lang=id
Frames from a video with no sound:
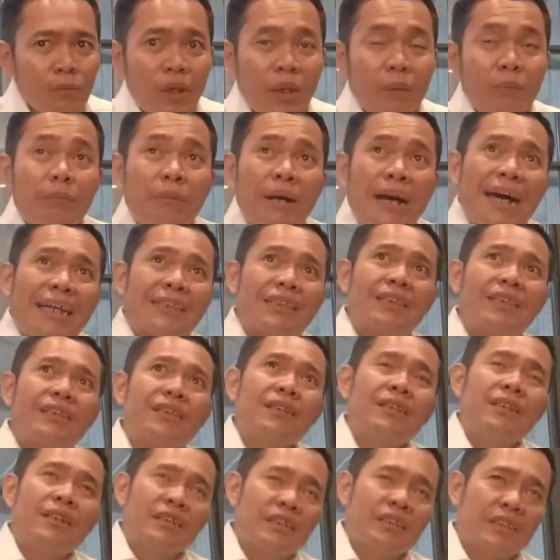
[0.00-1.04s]
Bulan
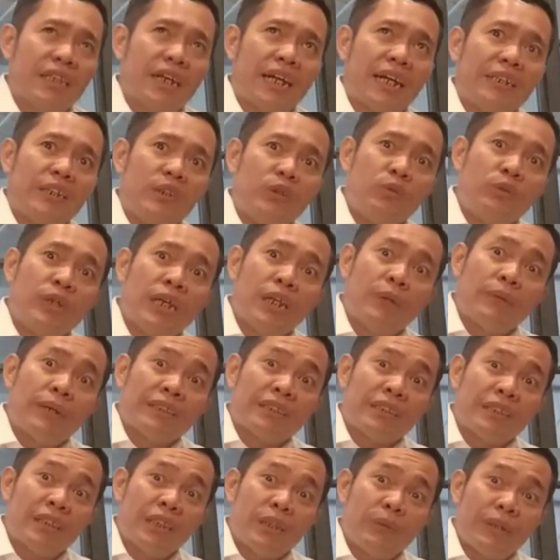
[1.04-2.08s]
4. Sedangkan ini sudah
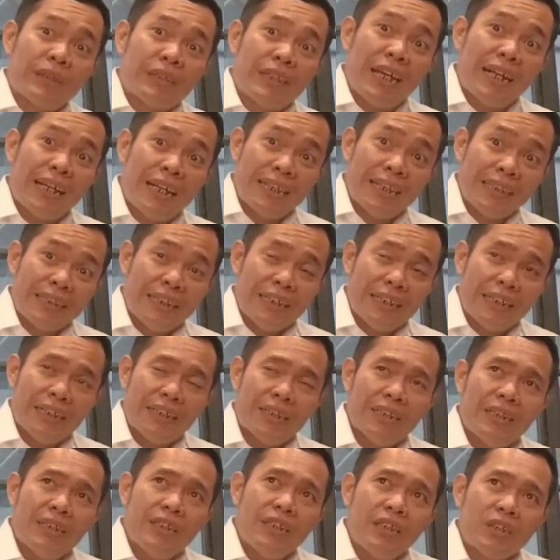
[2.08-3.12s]
lewat lewat tanggalnya.
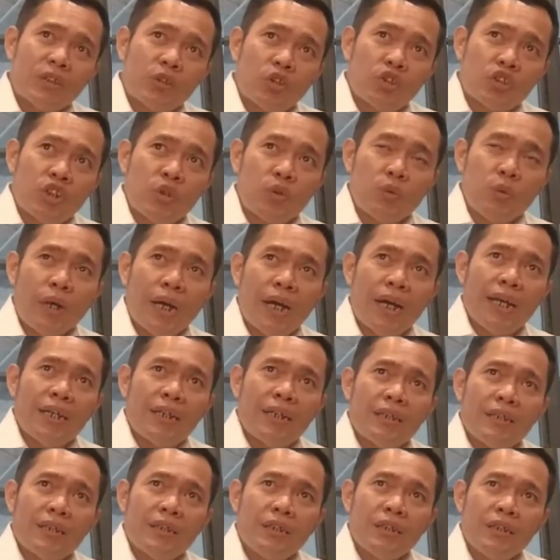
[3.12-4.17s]
Terus kedua,
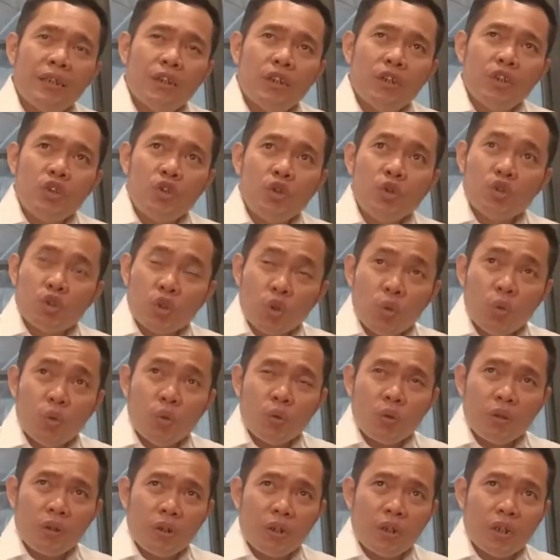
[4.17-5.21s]

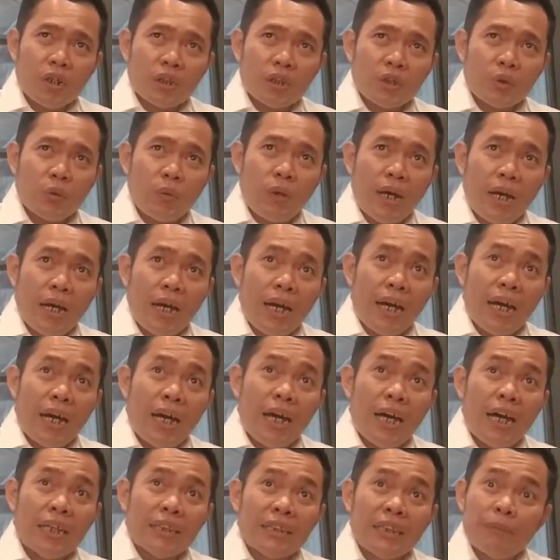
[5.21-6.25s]
justru ketua
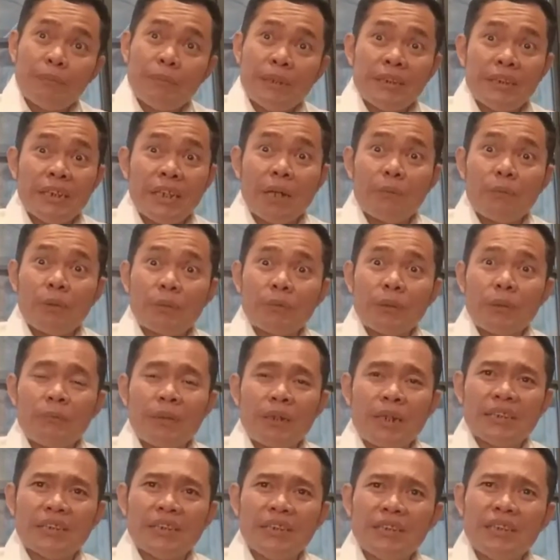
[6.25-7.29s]
DPC
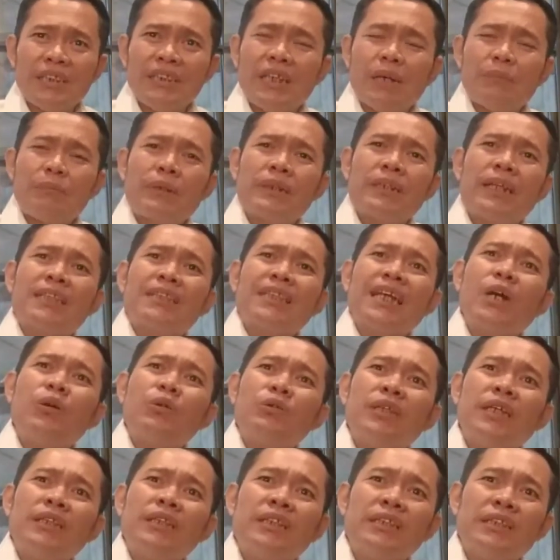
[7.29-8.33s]
Kabupaten Bekasi tidak pernah
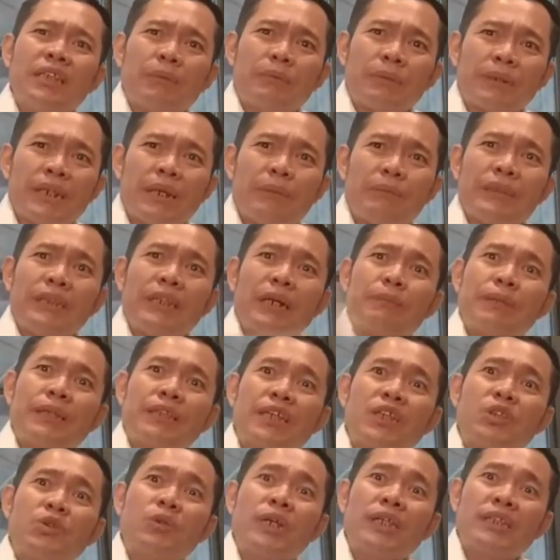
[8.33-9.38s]
tahu dan tidak pernah
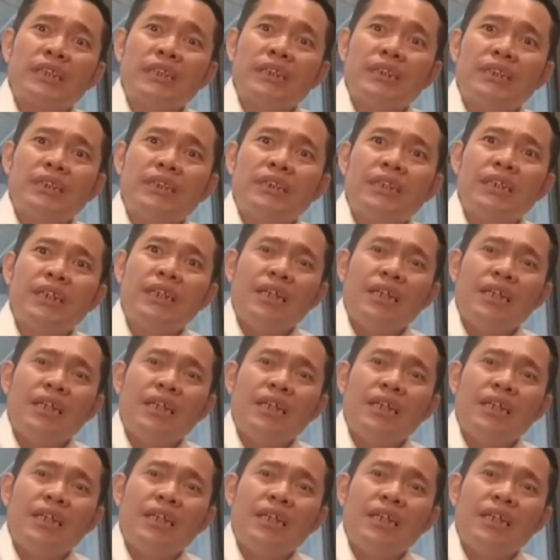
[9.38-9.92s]
mendapatkan surat ini.